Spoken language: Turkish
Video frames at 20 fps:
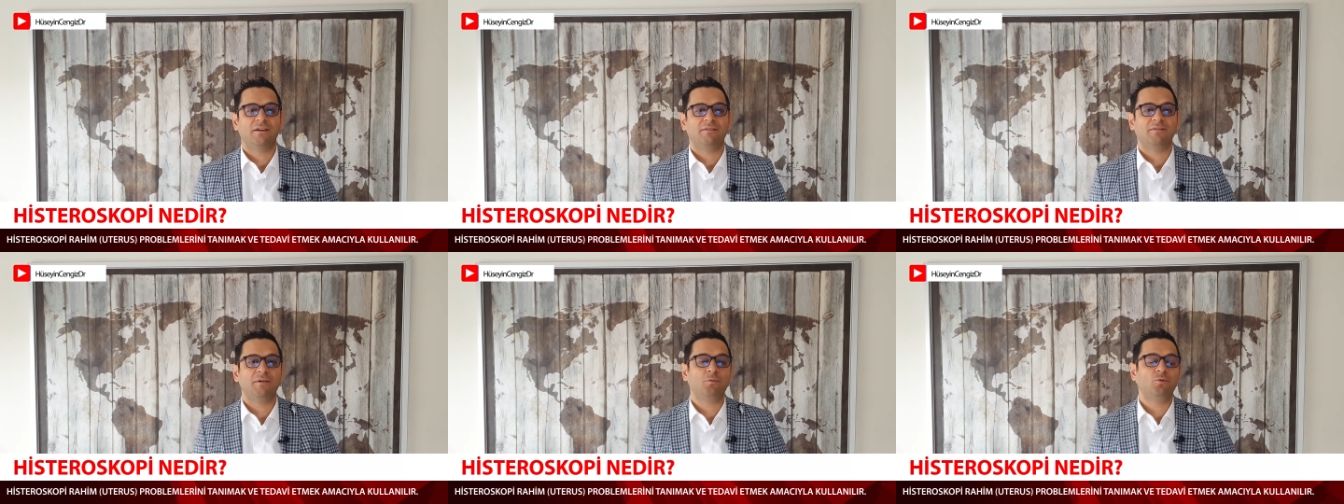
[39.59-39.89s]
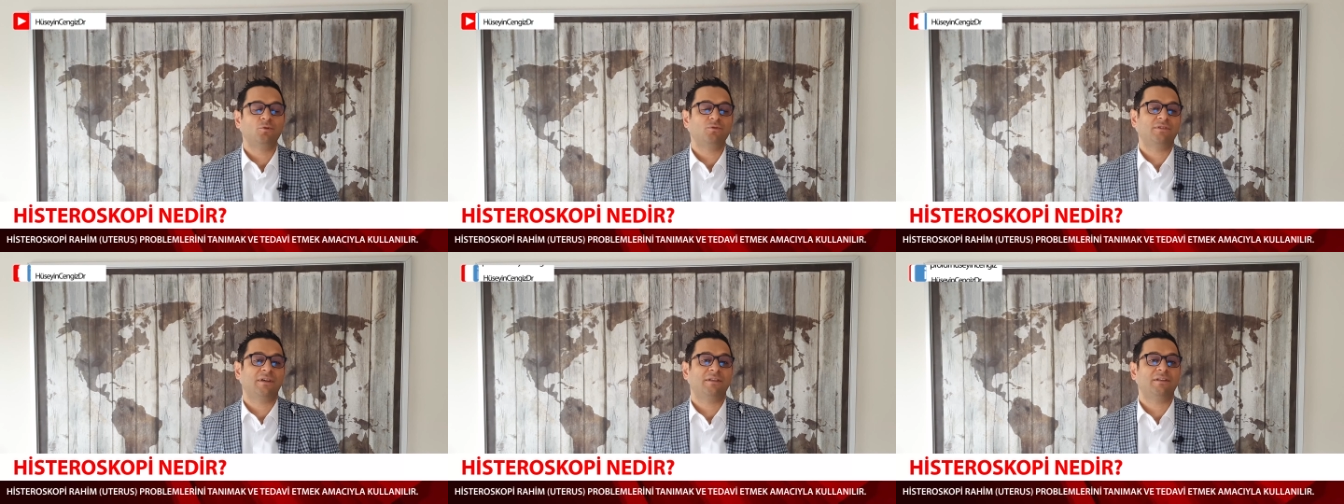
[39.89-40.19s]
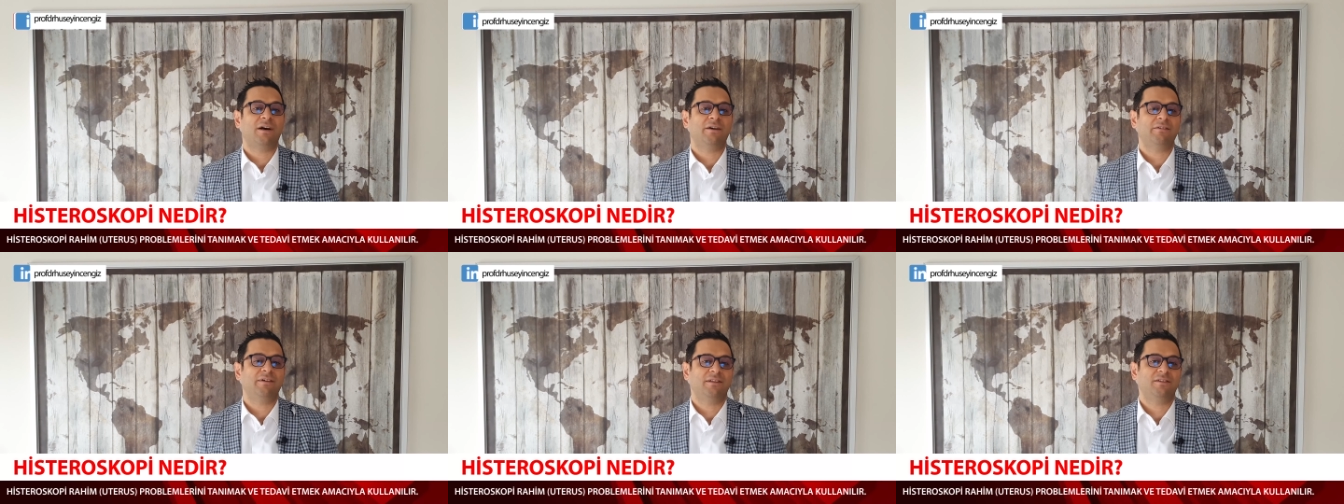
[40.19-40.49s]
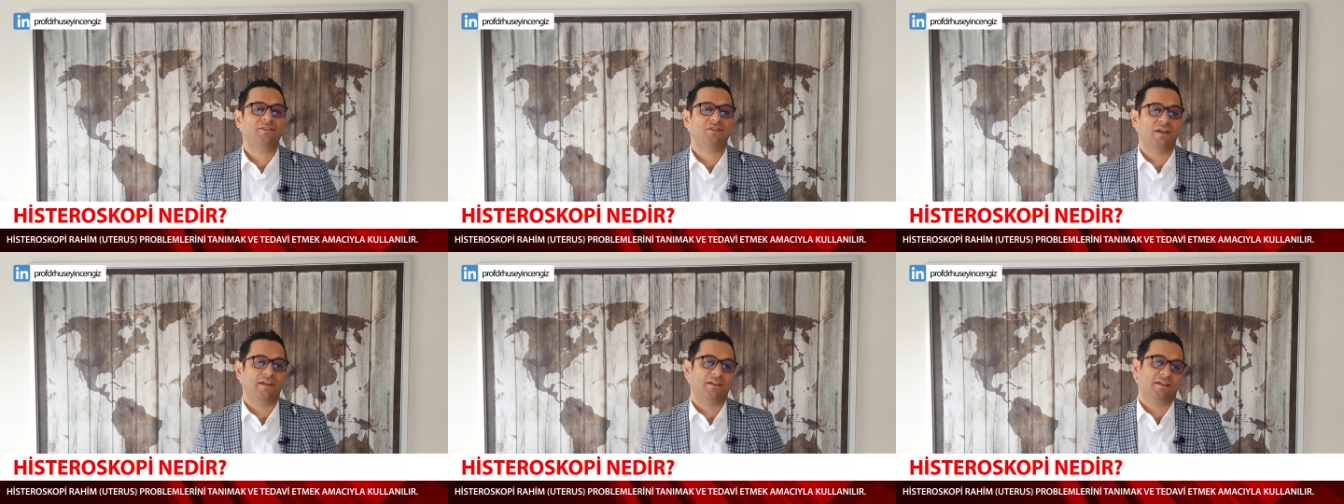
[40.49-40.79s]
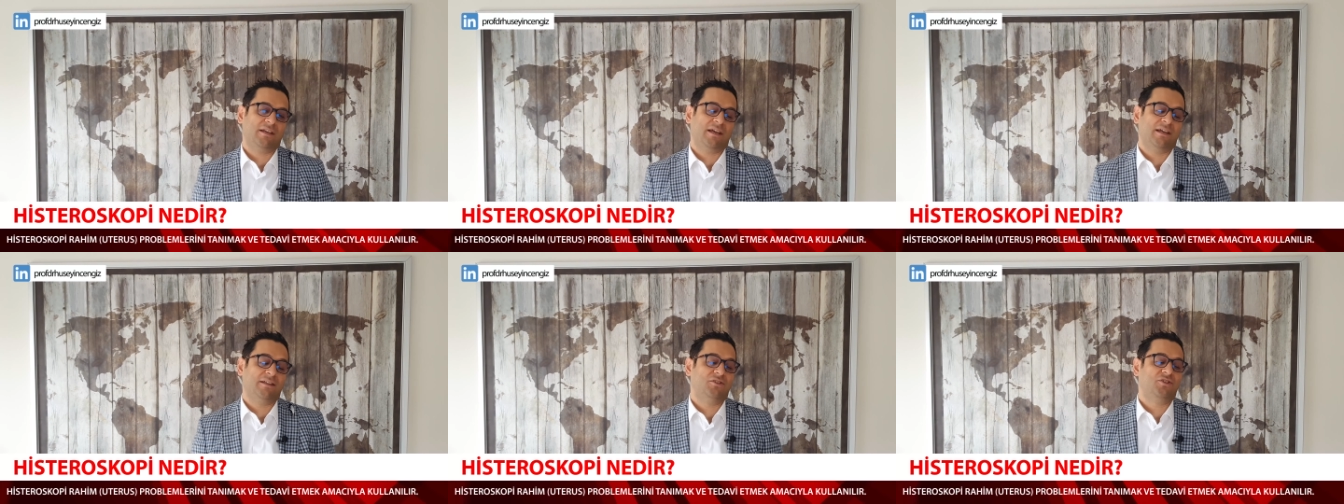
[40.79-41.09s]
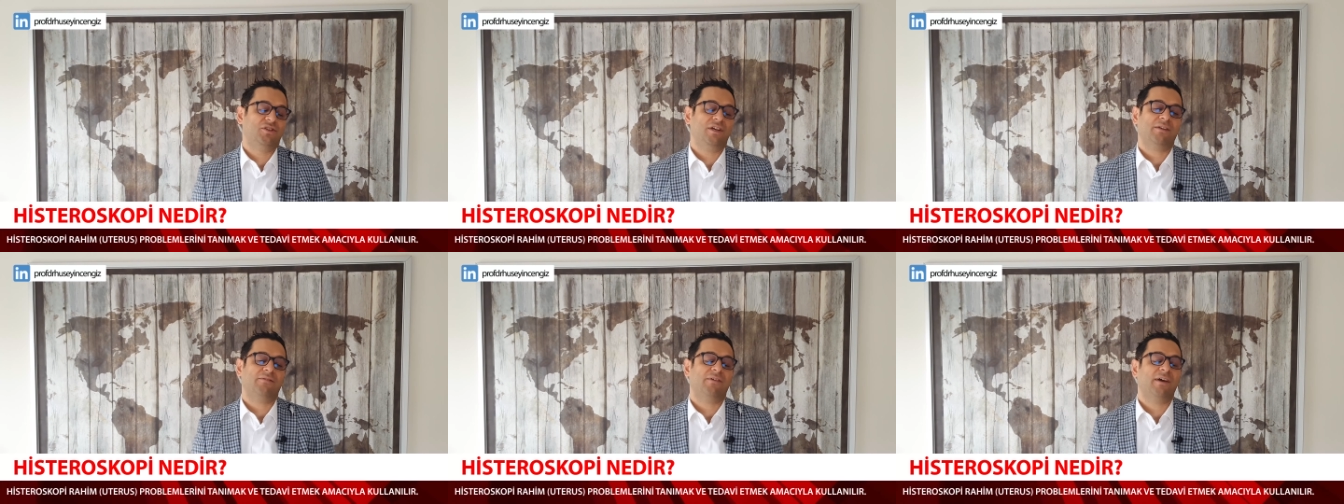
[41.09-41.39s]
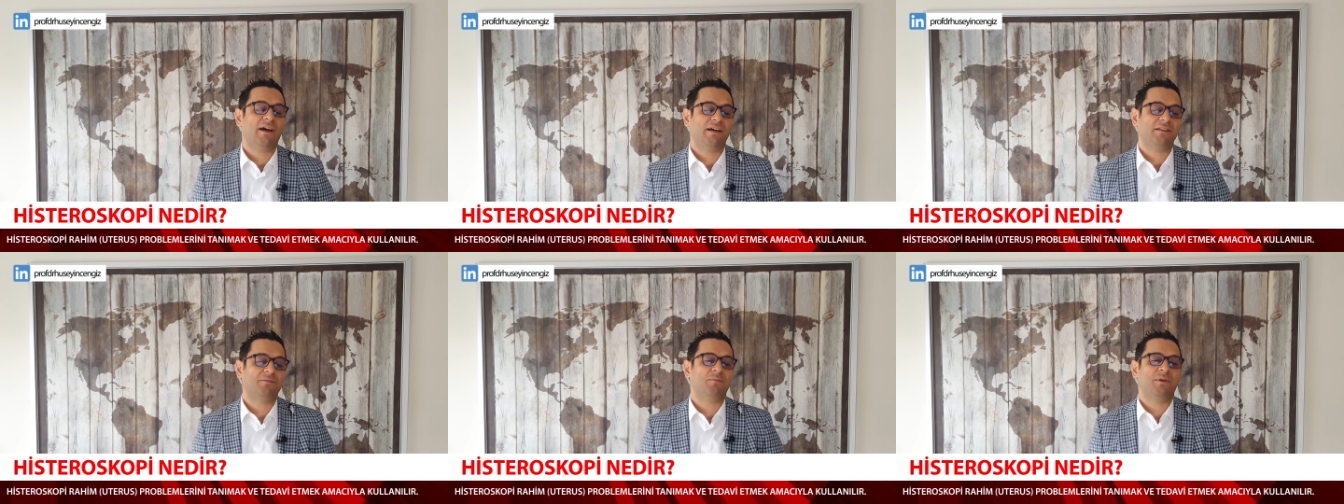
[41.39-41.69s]
ve bunu tedavi e, edecek
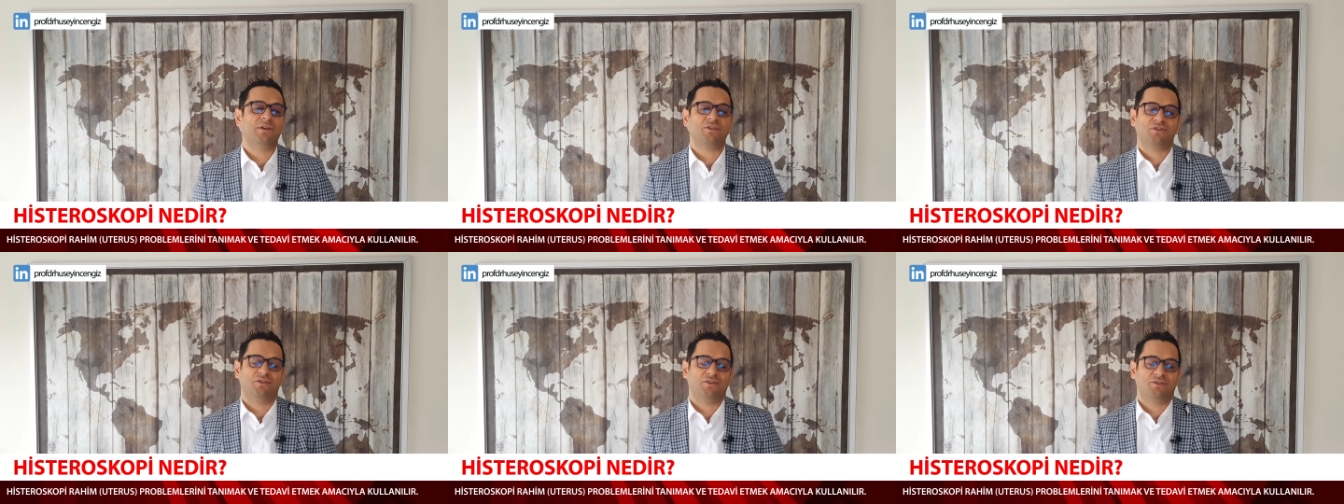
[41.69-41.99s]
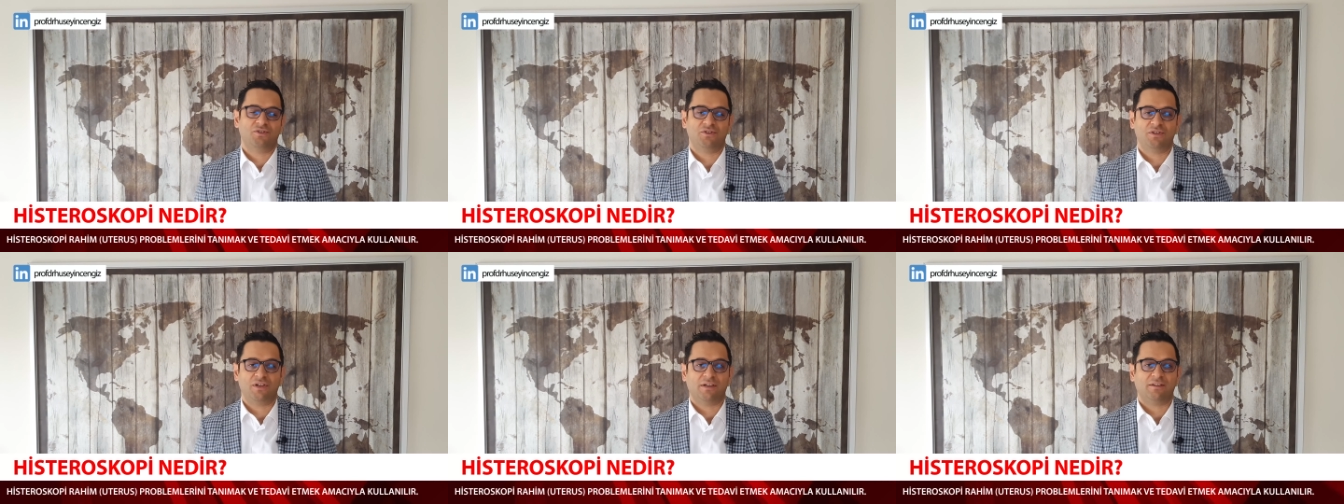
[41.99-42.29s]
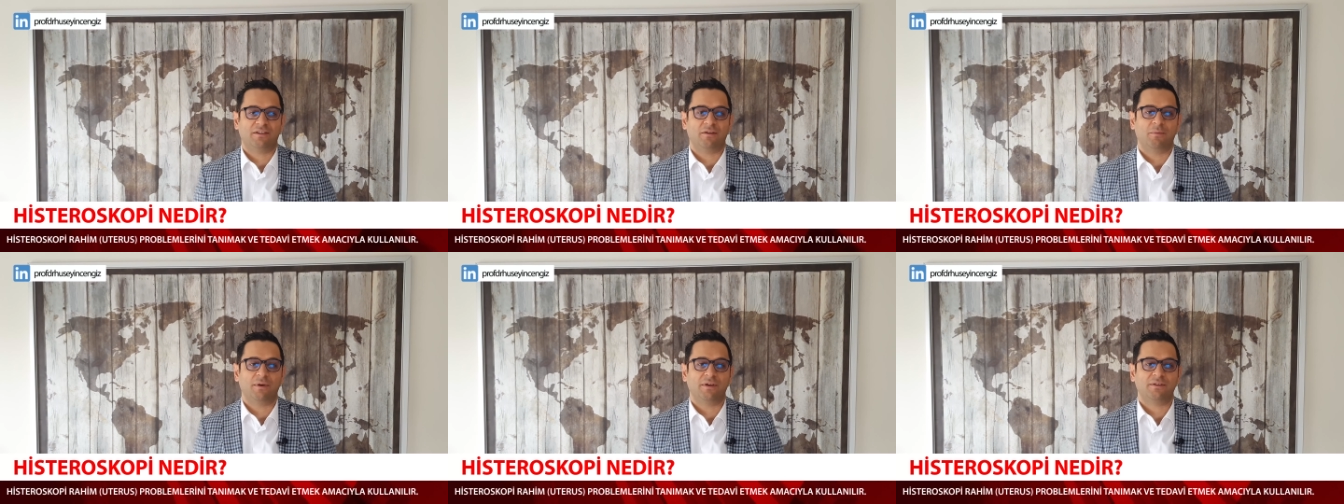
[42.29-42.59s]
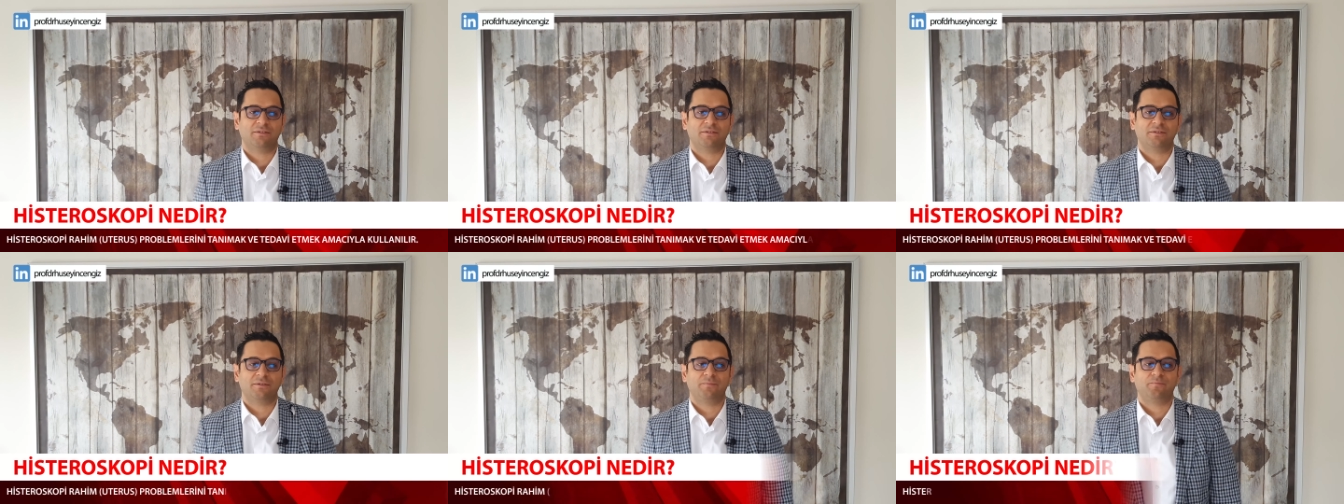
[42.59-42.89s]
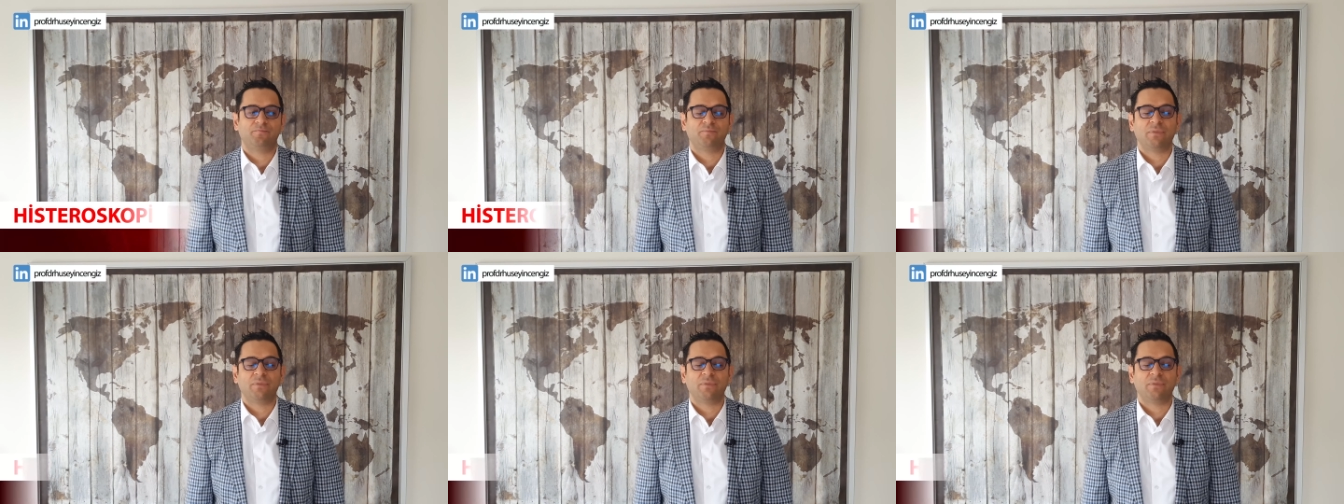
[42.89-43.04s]
veya etmeye çalışacak demektir.